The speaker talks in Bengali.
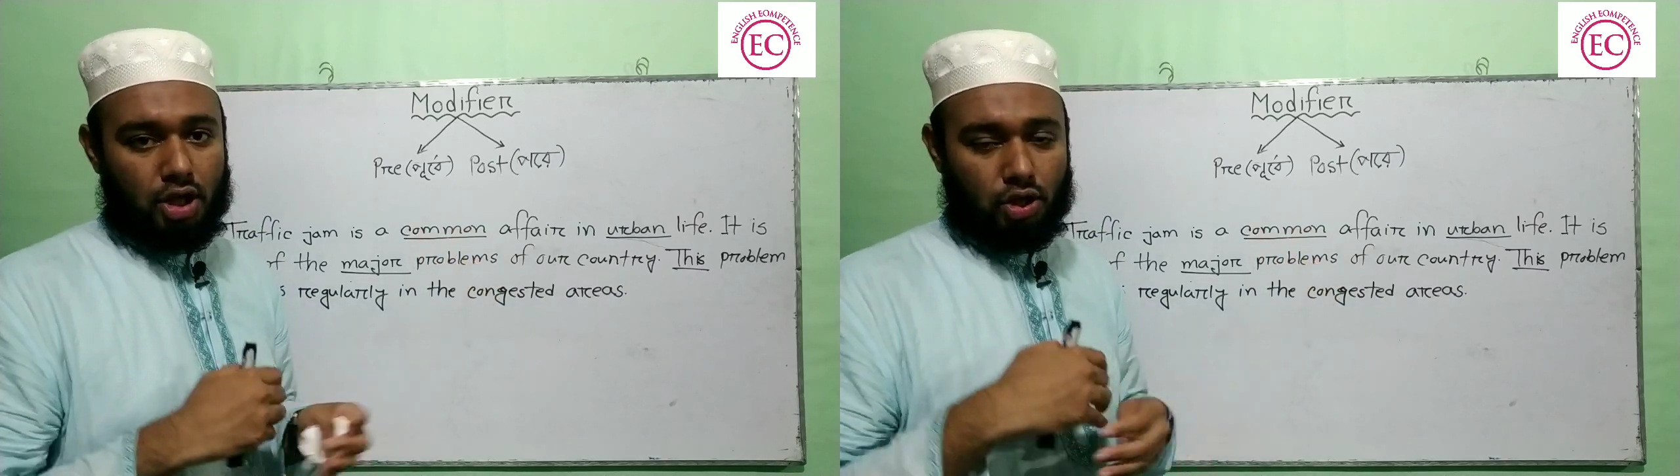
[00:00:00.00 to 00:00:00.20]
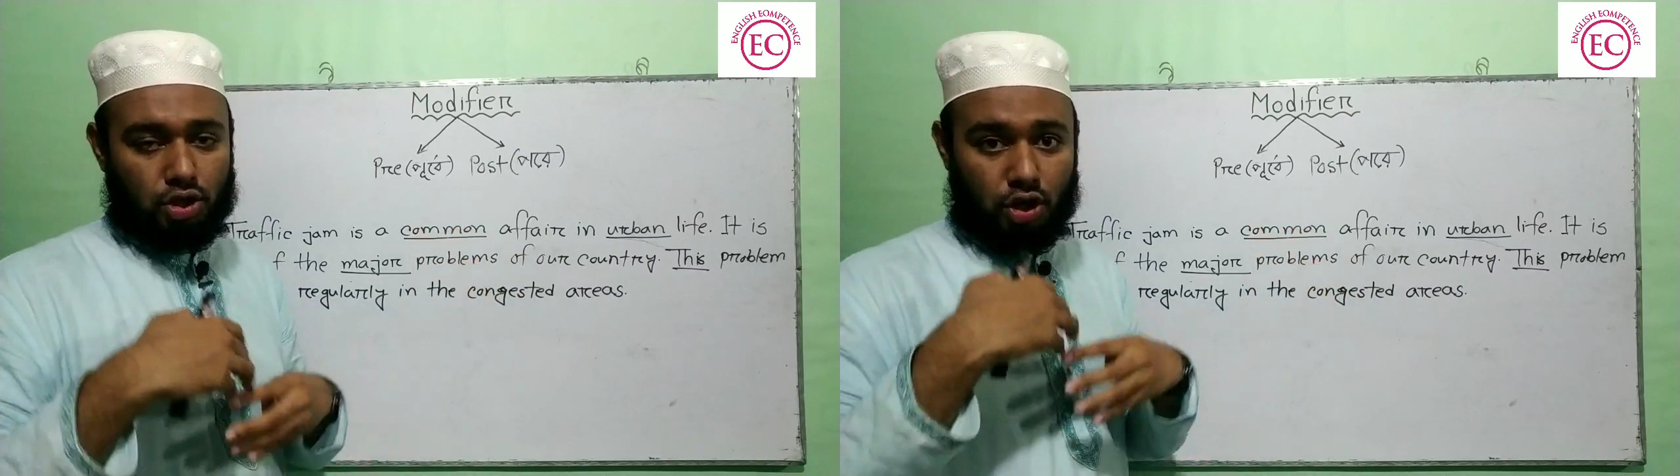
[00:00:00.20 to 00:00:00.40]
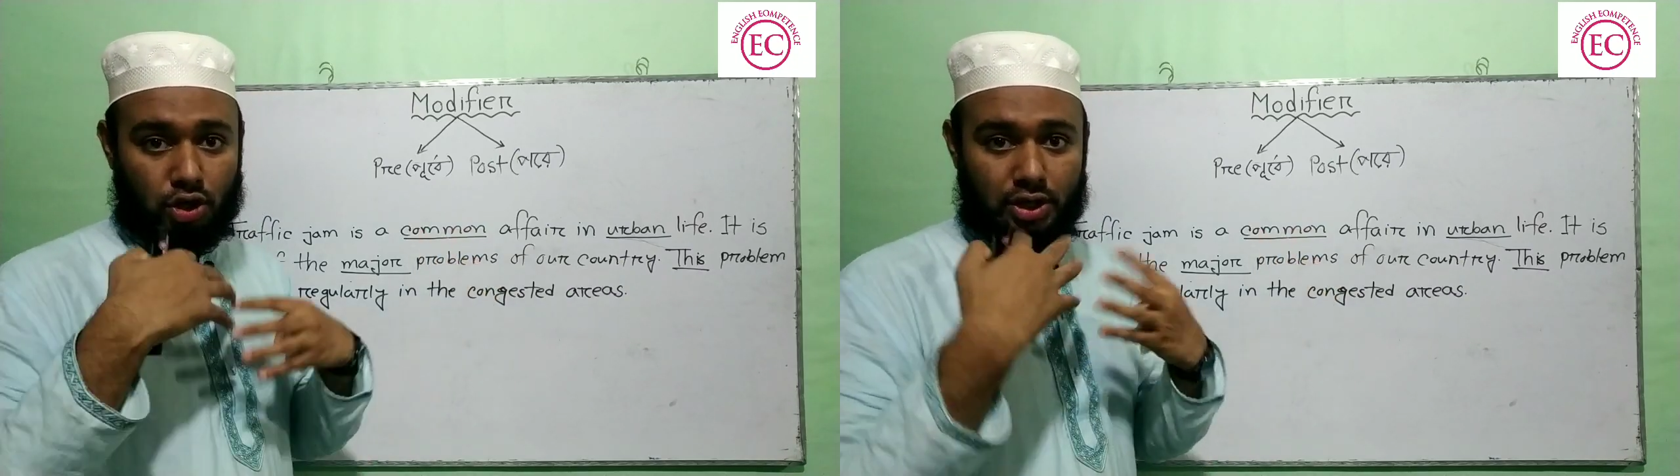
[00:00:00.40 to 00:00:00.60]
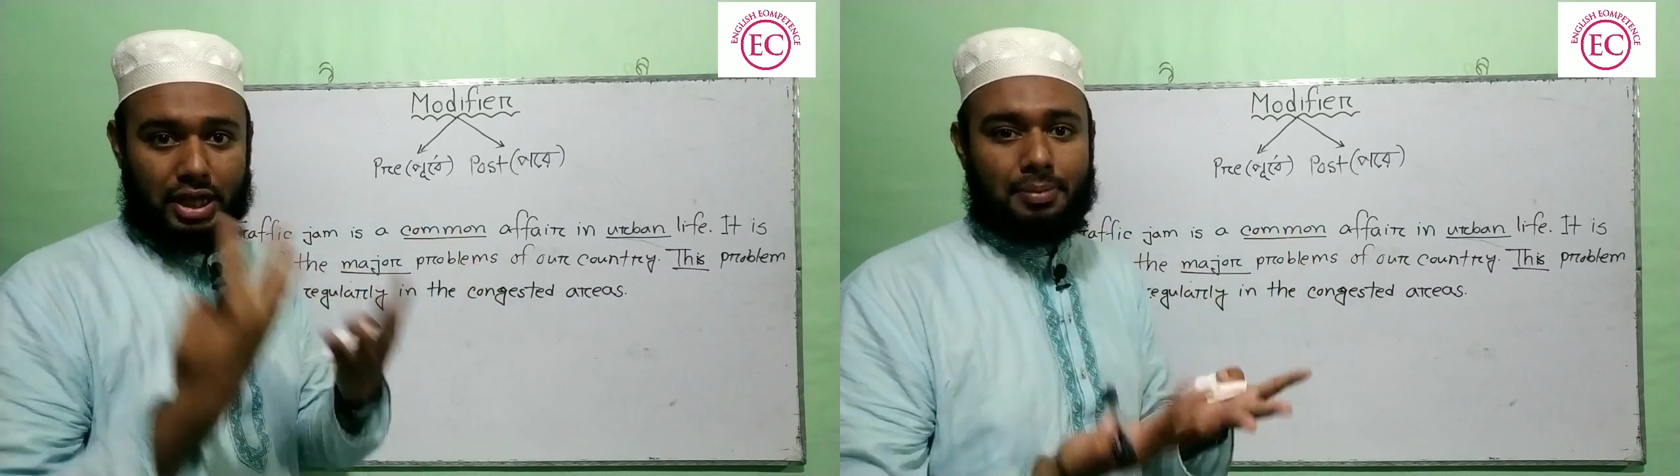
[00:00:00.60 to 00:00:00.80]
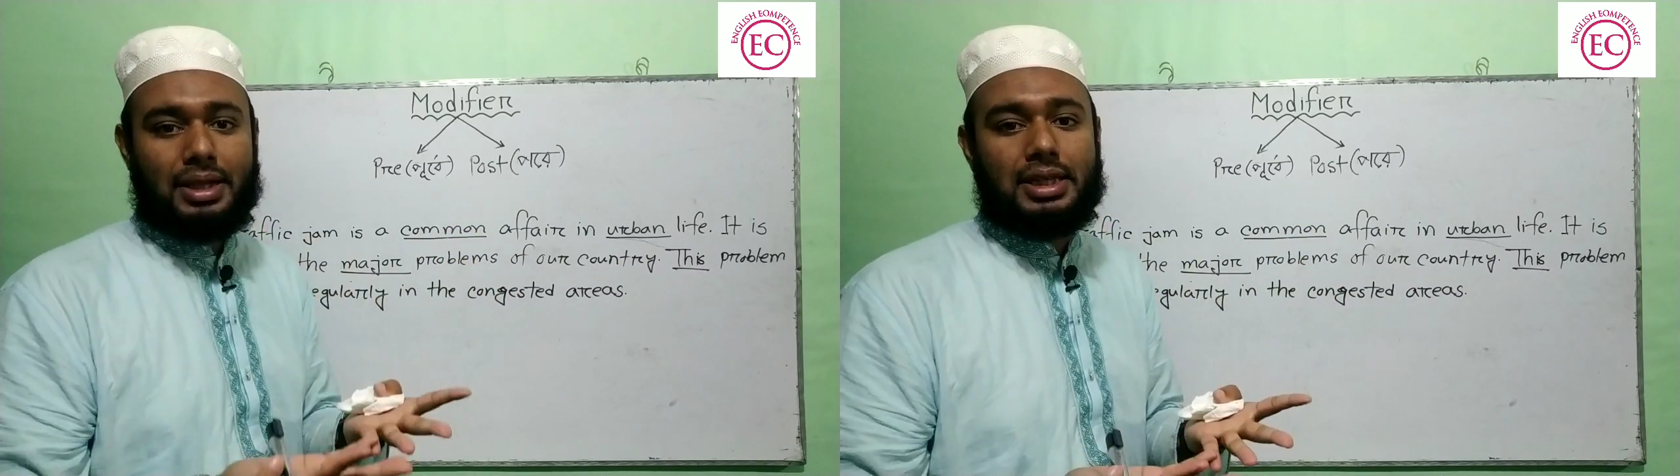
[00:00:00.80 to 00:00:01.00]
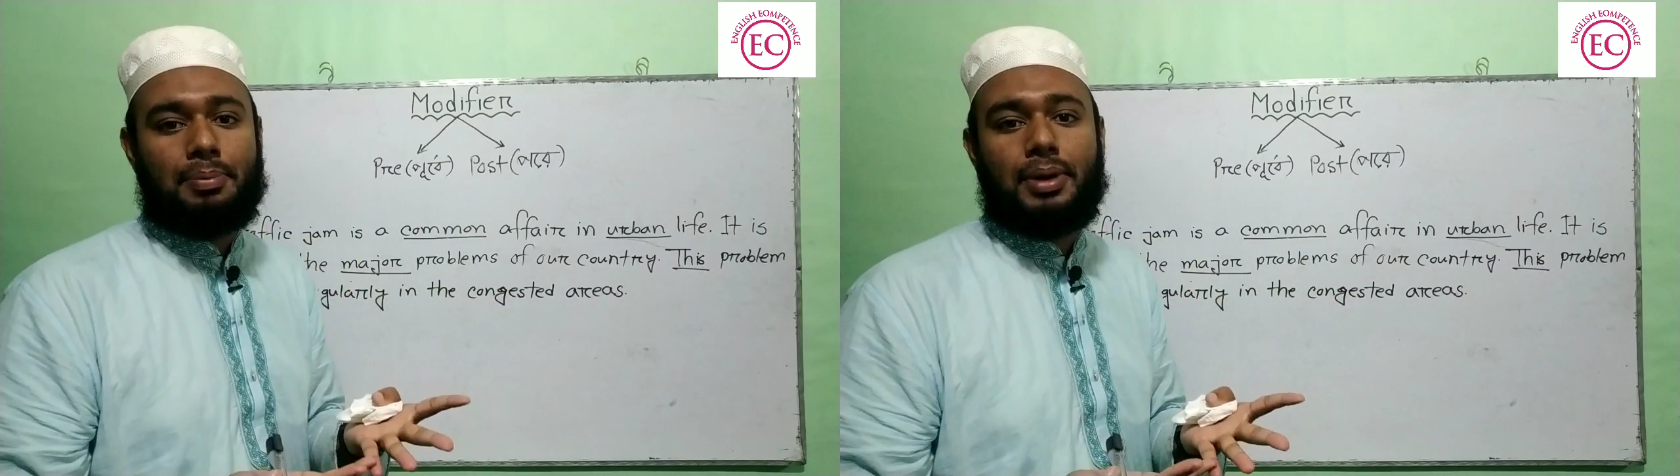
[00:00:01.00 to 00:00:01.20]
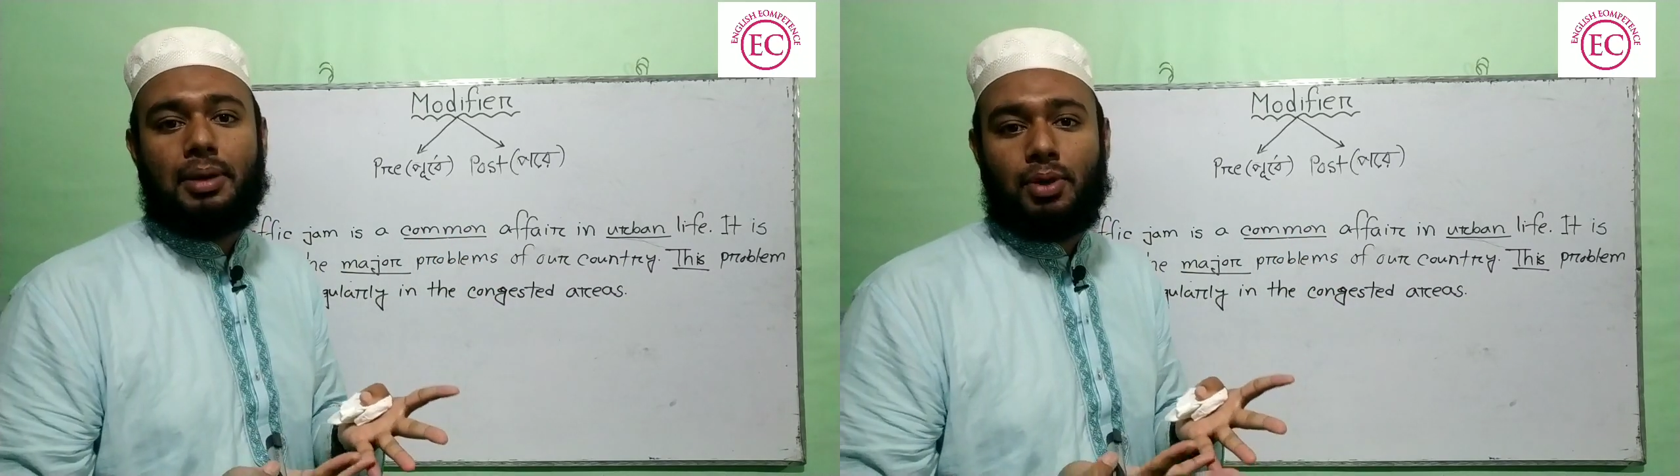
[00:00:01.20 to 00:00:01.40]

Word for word: তো যখন দেখবা যে প্রি